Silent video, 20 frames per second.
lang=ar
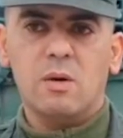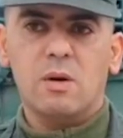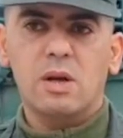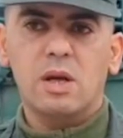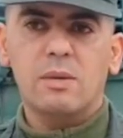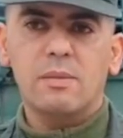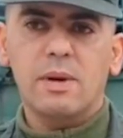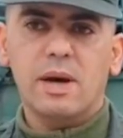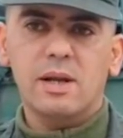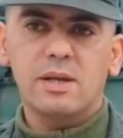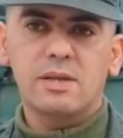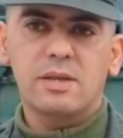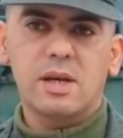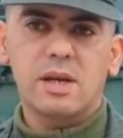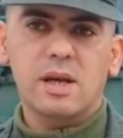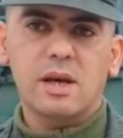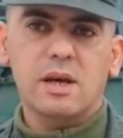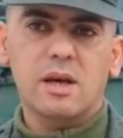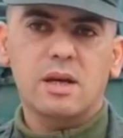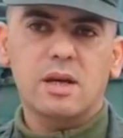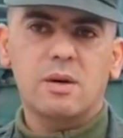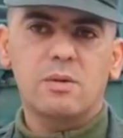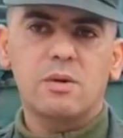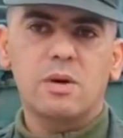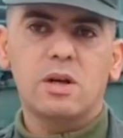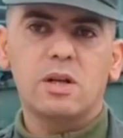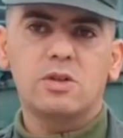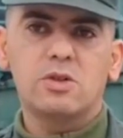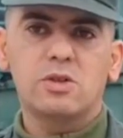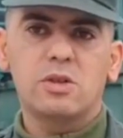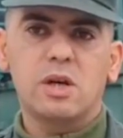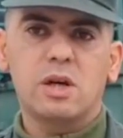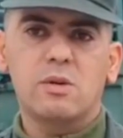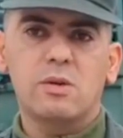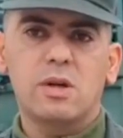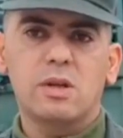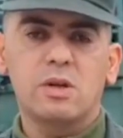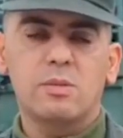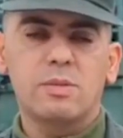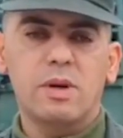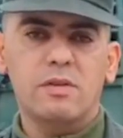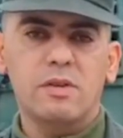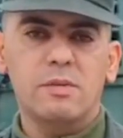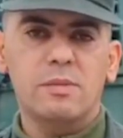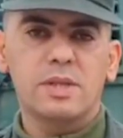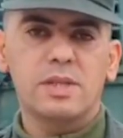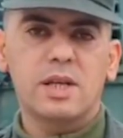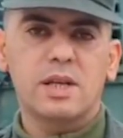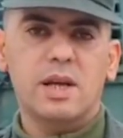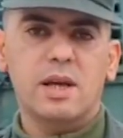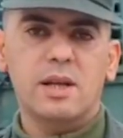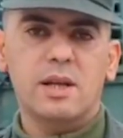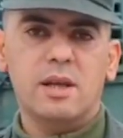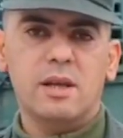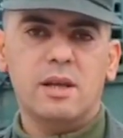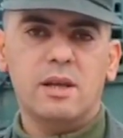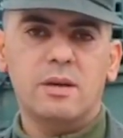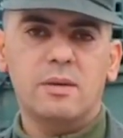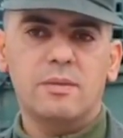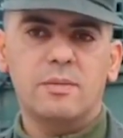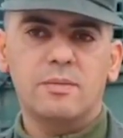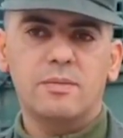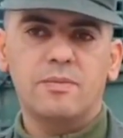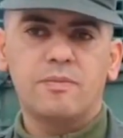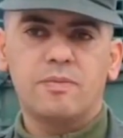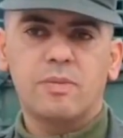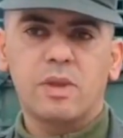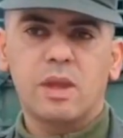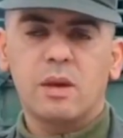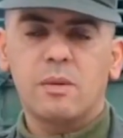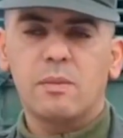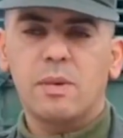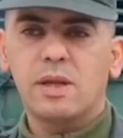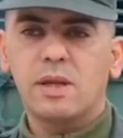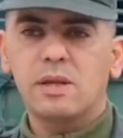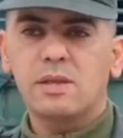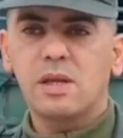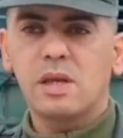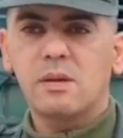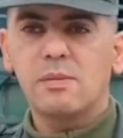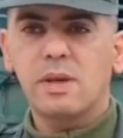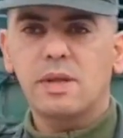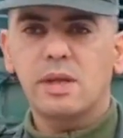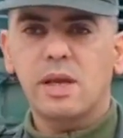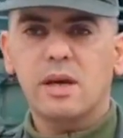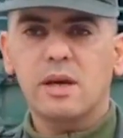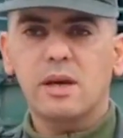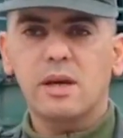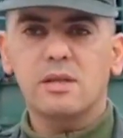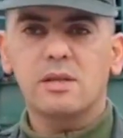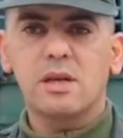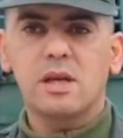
وهي محل سرقة كونها لا تشترى ولا تباع في المزاد العلني بعد استكمال التحقيق